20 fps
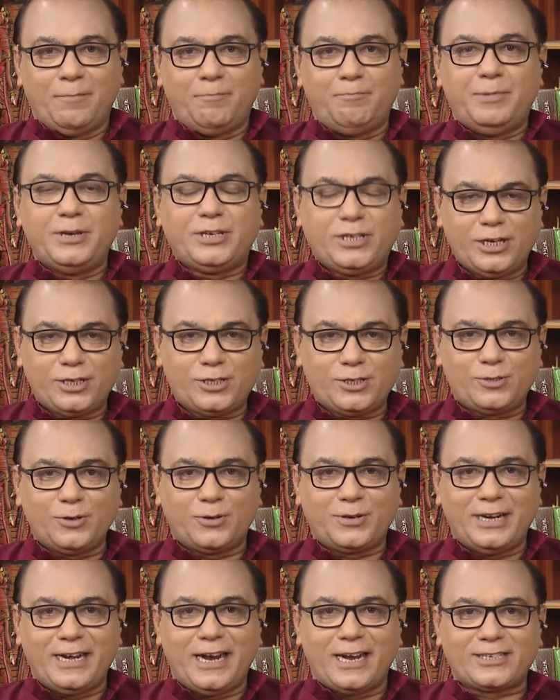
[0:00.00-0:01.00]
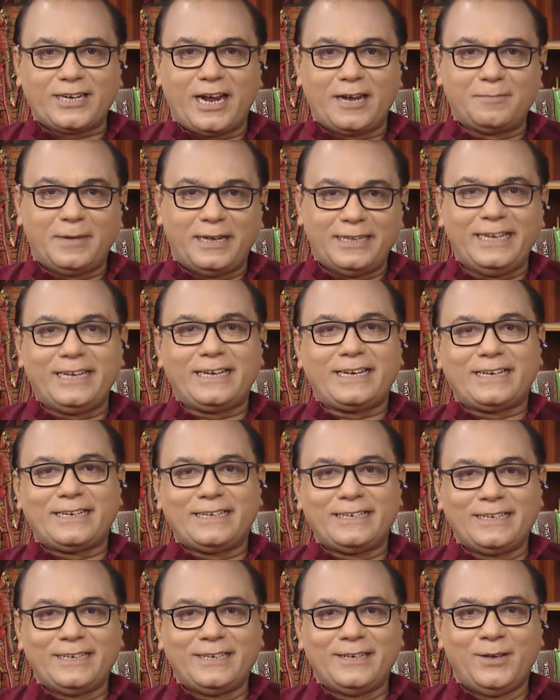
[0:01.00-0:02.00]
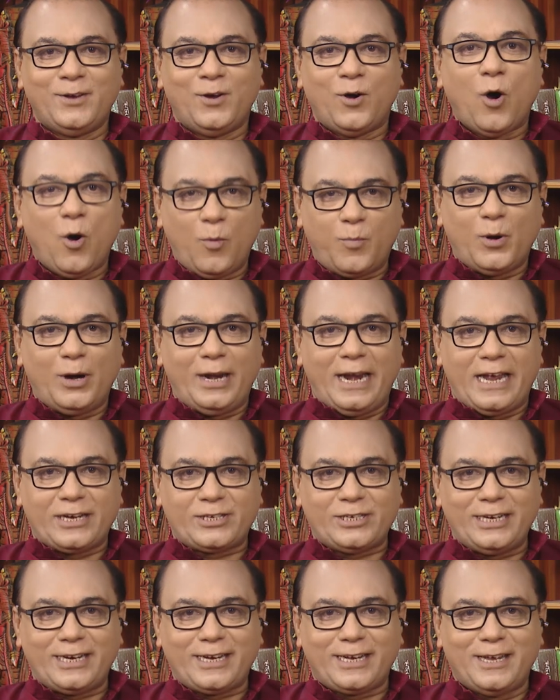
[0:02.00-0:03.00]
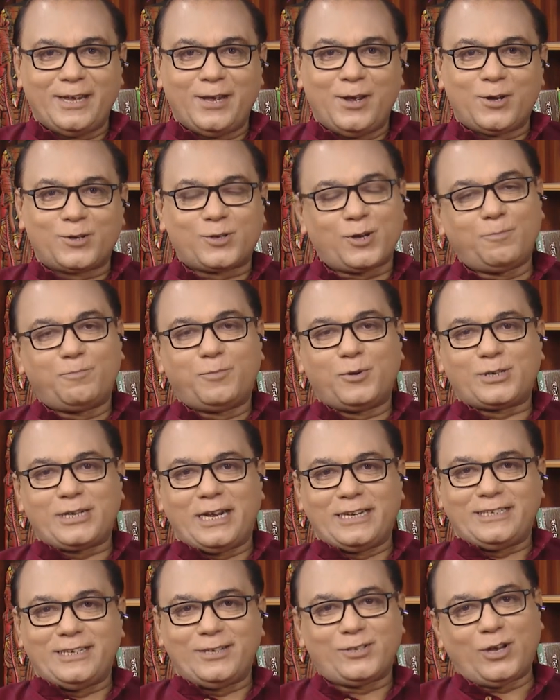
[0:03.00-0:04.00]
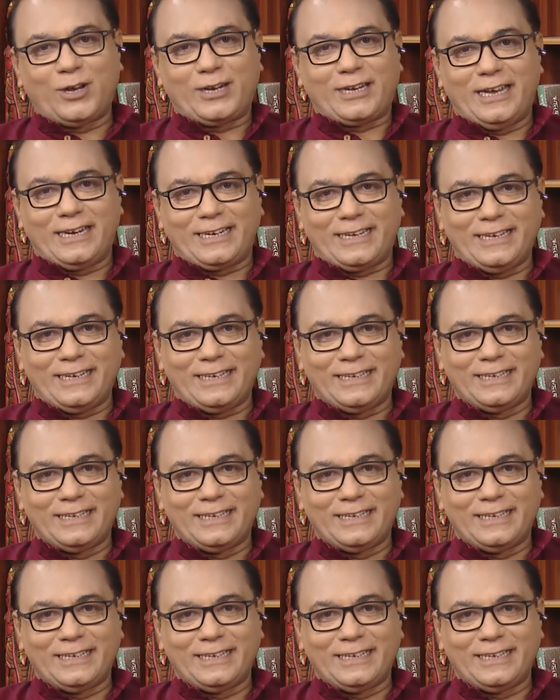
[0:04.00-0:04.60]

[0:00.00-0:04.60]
বিশিষ্ট ক্রীড়া সাংবাদিক ঔপন্যাসিক সব্যসাচী সরকারকে